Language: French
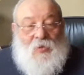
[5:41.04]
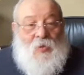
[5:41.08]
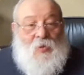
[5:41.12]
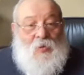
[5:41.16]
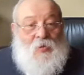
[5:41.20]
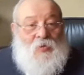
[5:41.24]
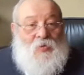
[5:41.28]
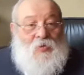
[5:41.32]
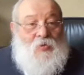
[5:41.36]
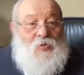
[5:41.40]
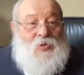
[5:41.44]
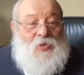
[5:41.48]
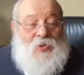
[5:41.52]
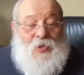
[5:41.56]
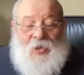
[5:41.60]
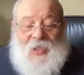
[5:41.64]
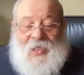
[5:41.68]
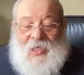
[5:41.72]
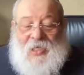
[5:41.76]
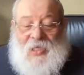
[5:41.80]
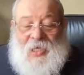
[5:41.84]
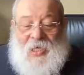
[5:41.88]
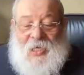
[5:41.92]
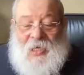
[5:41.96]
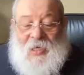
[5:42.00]
Donc tout ce
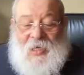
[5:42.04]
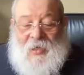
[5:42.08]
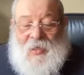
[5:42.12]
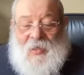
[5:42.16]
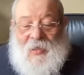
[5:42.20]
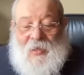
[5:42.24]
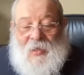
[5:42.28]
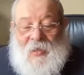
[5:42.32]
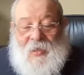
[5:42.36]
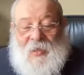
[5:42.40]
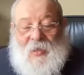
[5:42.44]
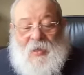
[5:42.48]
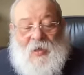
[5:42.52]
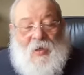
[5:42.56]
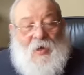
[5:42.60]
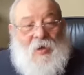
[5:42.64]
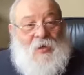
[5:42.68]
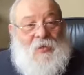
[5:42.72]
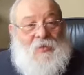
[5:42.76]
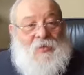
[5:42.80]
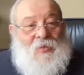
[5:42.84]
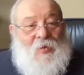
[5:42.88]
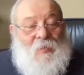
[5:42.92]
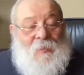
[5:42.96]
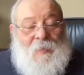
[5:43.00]
qui est
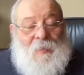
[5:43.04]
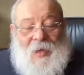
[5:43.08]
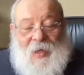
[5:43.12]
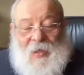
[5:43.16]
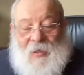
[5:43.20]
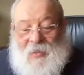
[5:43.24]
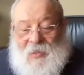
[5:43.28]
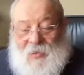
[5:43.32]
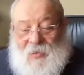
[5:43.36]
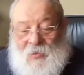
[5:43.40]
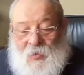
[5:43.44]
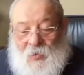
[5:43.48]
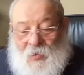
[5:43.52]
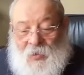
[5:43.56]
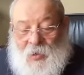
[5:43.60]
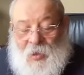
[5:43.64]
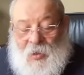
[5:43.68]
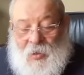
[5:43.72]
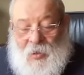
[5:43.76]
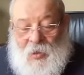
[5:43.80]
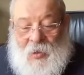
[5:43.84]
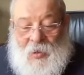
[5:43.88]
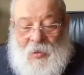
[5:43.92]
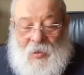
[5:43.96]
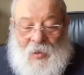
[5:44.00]
entre, donc
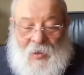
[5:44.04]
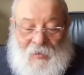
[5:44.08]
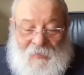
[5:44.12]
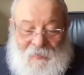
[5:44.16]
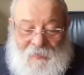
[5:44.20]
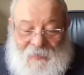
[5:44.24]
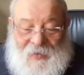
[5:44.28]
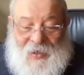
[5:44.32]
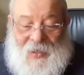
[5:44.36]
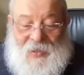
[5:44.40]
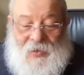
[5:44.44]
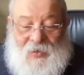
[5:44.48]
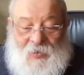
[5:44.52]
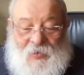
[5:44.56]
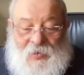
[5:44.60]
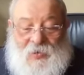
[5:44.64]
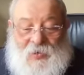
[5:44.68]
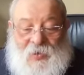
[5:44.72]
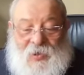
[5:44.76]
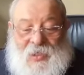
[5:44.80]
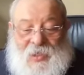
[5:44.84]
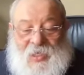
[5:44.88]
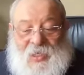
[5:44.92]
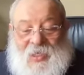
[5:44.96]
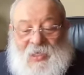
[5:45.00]
en, fait, tout
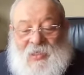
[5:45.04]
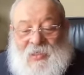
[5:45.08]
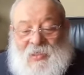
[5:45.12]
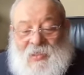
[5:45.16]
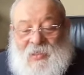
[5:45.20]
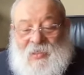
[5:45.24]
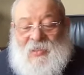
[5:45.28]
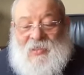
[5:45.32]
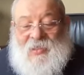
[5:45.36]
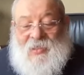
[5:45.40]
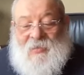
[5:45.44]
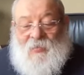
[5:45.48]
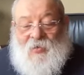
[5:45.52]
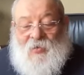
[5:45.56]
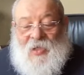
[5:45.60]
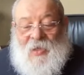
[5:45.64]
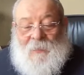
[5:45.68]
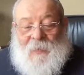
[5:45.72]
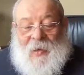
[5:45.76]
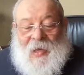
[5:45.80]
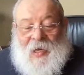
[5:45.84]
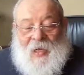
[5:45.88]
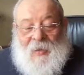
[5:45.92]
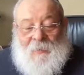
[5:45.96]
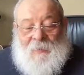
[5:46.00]
ce qui est dissimulé
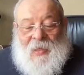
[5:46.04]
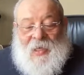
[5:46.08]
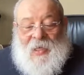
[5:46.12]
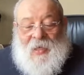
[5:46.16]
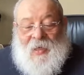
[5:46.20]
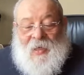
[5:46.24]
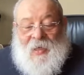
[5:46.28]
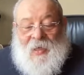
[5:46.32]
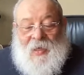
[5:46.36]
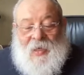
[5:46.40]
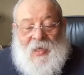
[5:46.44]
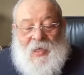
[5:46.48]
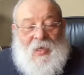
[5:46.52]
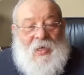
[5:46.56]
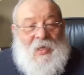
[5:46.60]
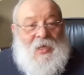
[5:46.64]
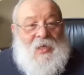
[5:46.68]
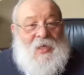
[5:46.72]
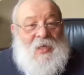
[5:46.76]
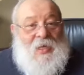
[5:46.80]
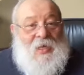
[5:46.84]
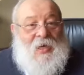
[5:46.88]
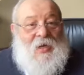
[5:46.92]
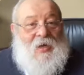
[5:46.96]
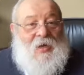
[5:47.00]
par la mer
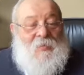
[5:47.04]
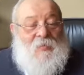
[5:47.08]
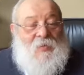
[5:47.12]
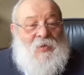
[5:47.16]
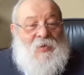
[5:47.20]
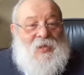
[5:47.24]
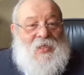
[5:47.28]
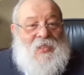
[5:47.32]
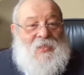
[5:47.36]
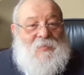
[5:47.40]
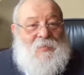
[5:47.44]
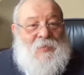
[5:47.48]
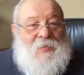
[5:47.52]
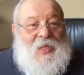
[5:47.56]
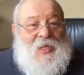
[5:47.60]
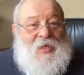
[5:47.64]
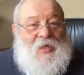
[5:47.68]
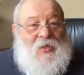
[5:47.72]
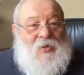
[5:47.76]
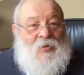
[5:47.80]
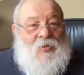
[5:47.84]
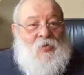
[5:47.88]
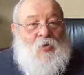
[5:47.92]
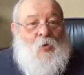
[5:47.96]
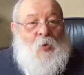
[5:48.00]
y est, comme on
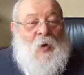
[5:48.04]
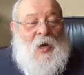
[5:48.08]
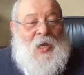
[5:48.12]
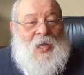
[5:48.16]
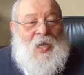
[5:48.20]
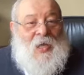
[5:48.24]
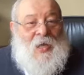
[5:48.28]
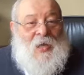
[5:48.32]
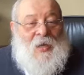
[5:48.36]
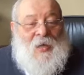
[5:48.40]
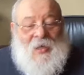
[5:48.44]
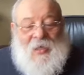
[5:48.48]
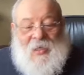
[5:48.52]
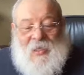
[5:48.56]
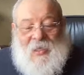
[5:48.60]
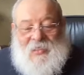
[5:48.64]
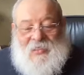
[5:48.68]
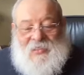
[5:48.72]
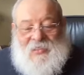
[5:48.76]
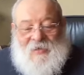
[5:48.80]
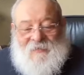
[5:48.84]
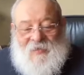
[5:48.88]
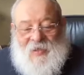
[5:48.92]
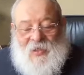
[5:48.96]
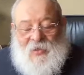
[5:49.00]
explique, noyé.
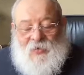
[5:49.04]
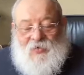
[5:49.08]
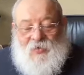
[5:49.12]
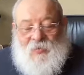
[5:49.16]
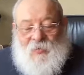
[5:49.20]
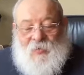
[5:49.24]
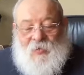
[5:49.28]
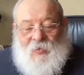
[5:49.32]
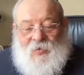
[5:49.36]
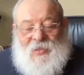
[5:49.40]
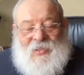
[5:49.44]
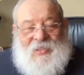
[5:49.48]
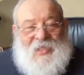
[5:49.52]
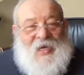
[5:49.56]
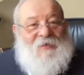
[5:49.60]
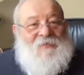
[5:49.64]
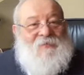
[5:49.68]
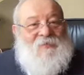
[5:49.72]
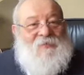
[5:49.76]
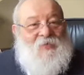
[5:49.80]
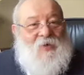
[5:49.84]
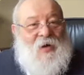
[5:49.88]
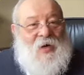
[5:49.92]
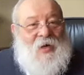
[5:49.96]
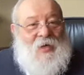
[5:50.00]
Ça vient du mot
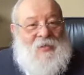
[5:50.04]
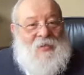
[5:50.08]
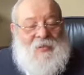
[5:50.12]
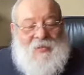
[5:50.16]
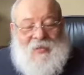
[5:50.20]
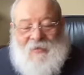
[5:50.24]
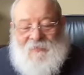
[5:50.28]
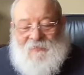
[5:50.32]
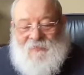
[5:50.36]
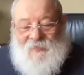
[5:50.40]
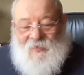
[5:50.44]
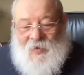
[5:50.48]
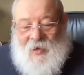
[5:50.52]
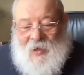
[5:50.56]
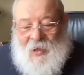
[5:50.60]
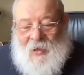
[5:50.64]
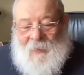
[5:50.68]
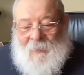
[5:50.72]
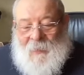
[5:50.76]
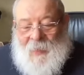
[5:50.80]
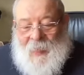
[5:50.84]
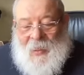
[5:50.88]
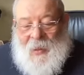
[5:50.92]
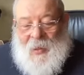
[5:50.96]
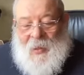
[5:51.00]
tavoua.
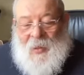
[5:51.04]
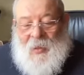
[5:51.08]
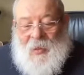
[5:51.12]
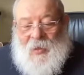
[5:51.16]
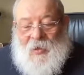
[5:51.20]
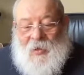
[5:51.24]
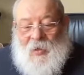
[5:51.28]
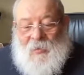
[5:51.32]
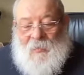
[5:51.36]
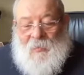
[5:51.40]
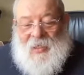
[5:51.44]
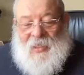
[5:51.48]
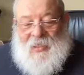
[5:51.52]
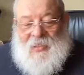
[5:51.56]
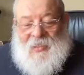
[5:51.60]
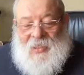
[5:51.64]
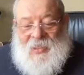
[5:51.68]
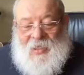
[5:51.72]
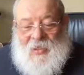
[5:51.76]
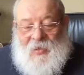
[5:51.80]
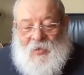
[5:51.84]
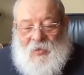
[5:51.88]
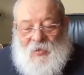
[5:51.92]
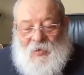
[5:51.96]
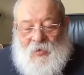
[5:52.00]
Tavoua, comme
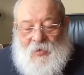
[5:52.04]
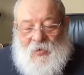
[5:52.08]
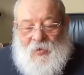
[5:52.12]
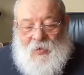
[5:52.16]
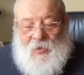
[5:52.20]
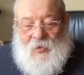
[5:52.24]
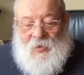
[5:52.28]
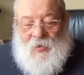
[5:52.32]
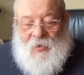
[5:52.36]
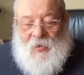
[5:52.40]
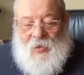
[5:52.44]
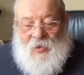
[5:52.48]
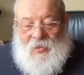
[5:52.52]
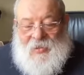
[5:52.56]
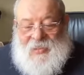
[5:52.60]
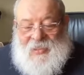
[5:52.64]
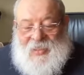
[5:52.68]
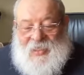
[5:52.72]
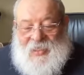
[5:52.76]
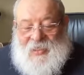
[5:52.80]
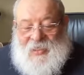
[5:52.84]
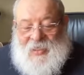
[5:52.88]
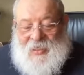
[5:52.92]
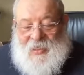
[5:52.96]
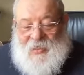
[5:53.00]
l'indique le,
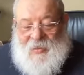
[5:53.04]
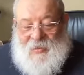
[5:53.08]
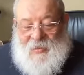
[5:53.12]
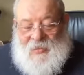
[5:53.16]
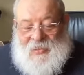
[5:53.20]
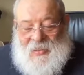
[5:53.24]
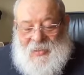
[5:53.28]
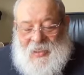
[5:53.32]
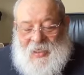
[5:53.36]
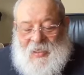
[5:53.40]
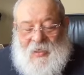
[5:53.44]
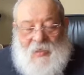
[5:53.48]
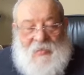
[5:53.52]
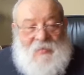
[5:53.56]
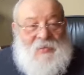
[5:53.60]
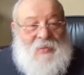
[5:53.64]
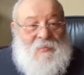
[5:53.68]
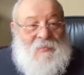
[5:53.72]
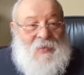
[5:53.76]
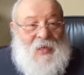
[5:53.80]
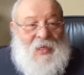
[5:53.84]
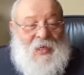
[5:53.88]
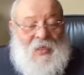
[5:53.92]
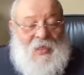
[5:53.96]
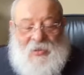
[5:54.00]
cantique des cantiques, comme c'est
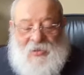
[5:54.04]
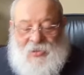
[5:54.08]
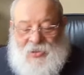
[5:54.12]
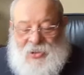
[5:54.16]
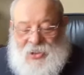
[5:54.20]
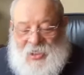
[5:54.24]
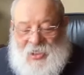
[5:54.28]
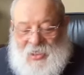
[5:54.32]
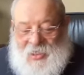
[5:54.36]
marqué dans,